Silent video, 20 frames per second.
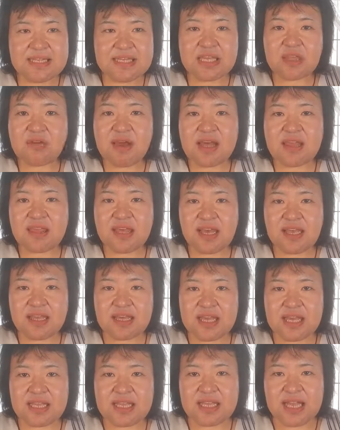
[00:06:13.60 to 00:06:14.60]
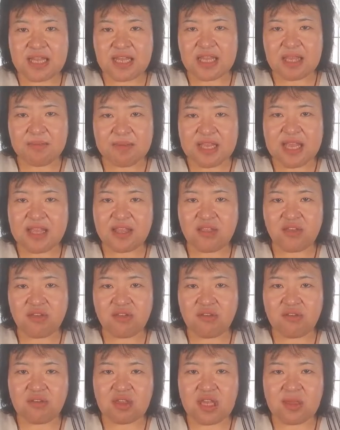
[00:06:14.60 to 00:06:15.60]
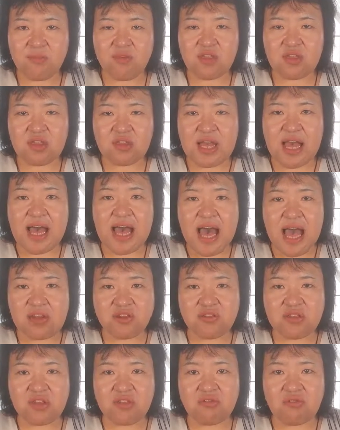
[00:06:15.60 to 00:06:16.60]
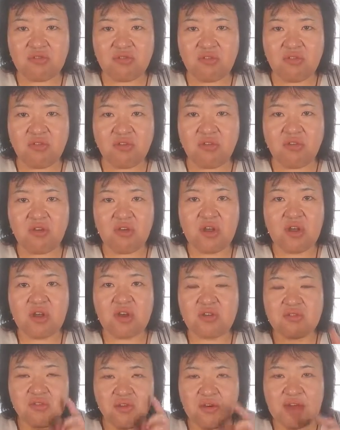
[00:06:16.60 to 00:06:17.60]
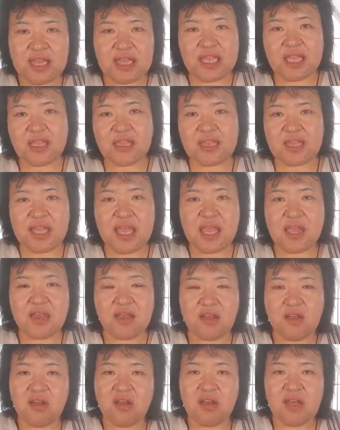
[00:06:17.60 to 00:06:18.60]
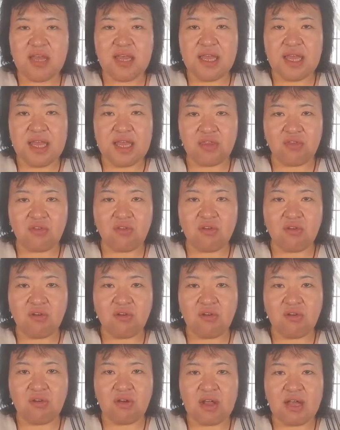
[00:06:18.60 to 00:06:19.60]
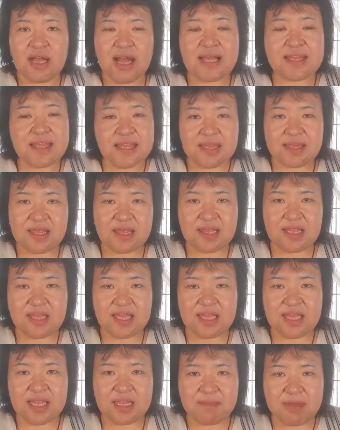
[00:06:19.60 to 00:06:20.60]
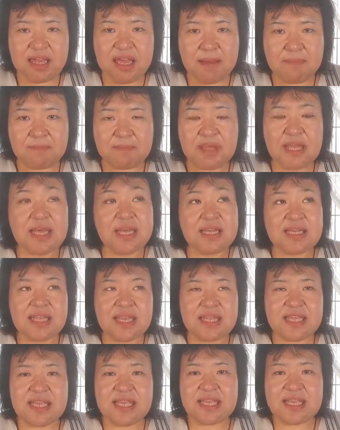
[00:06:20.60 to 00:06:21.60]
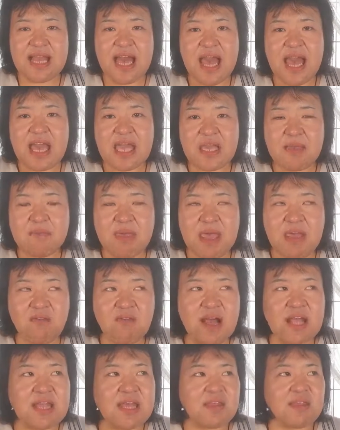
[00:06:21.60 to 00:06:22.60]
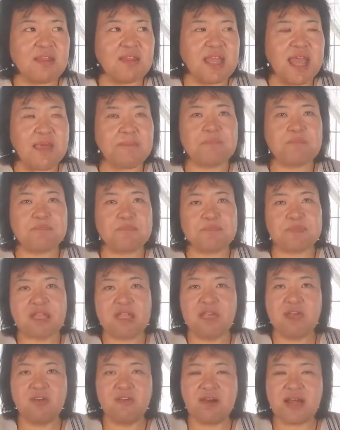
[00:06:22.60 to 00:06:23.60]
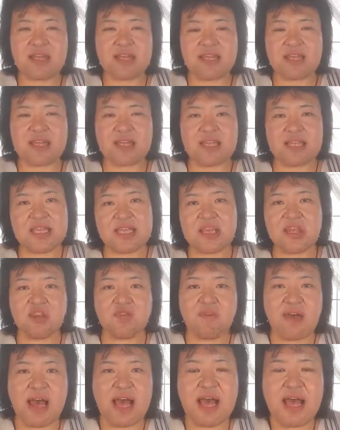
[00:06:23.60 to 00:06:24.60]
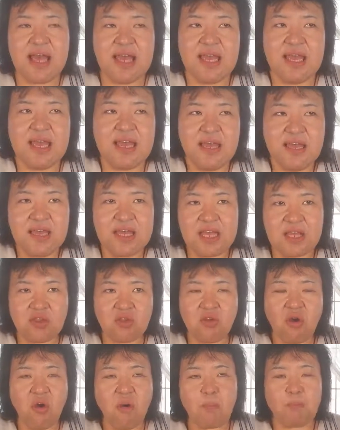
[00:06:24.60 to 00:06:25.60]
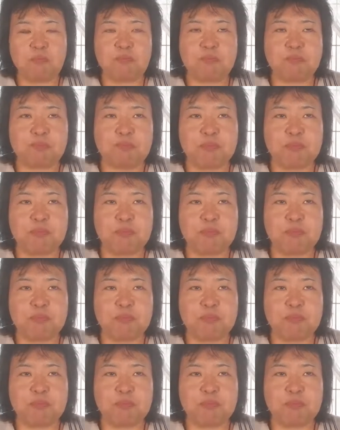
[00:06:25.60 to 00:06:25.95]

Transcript: 実は政治家になってみたいという気持ちがあるということを動画にして、えっと、発信させていただきました。で、2回目はですね、私実は、えっと、